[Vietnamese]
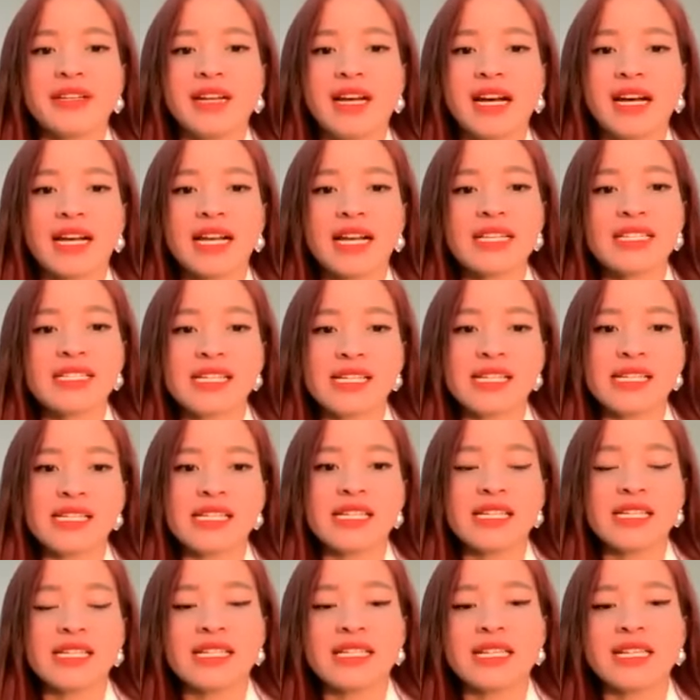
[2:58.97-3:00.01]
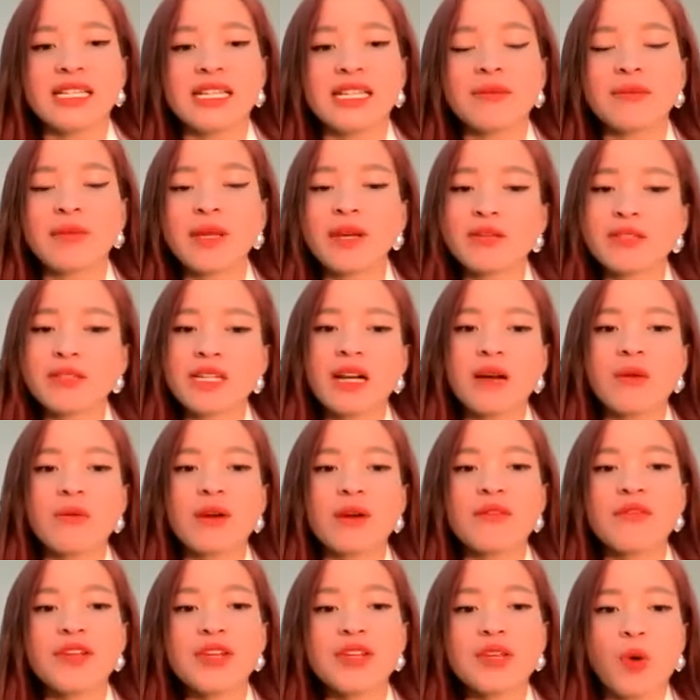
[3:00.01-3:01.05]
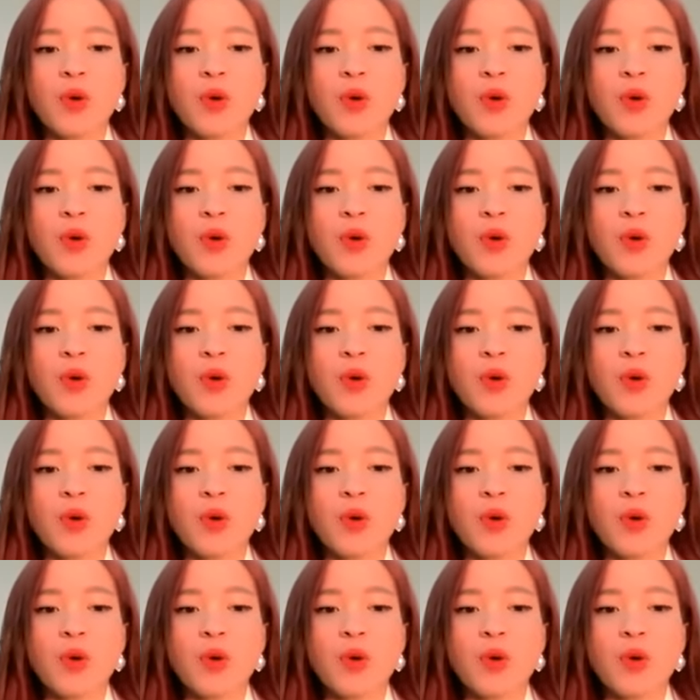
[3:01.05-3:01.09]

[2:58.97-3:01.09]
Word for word: à, các anh chị. Vậy thì em Thêu sẽ có một cái ví